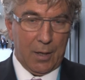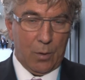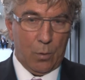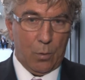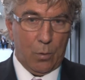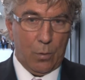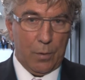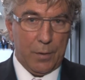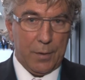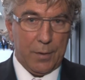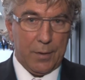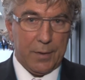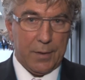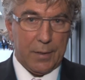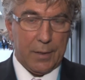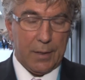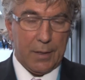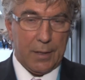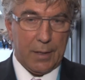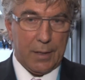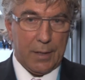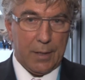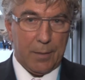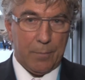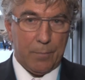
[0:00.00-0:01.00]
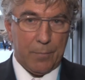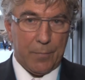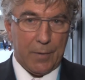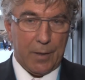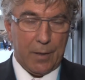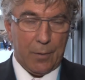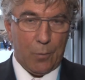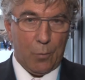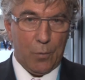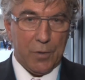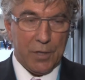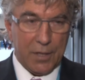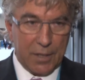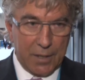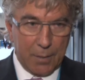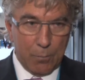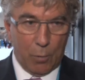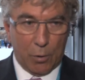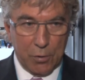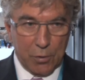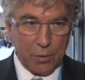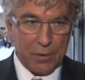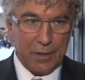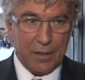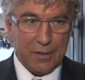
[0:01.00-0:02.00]
Und äh, unter dem
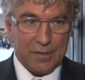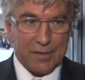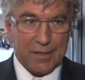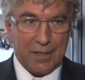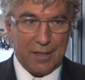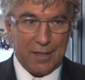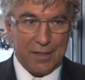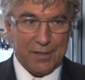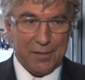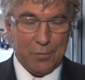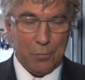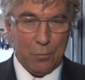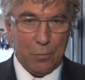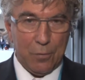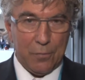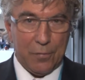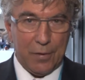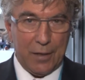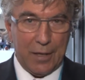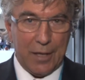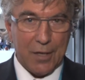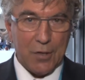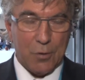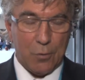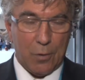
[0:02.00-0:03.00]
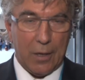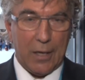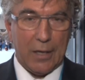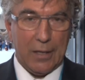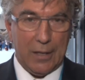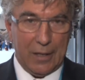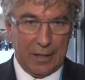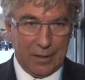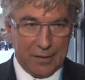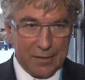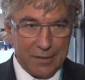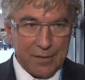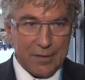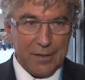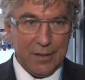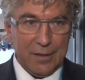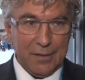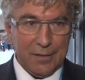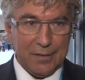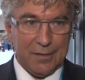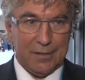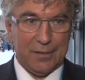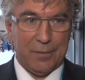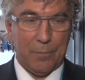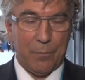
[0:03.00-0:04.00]
Motto Deeskalation vielleicht noch ein
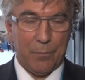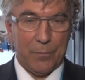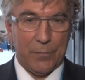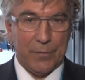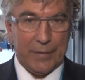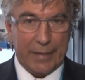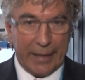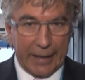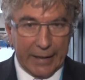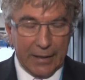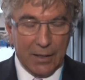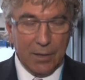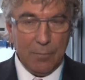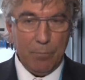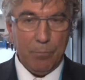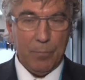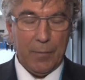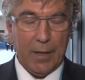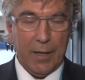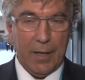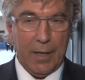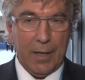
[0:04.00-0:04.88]
letztes, denn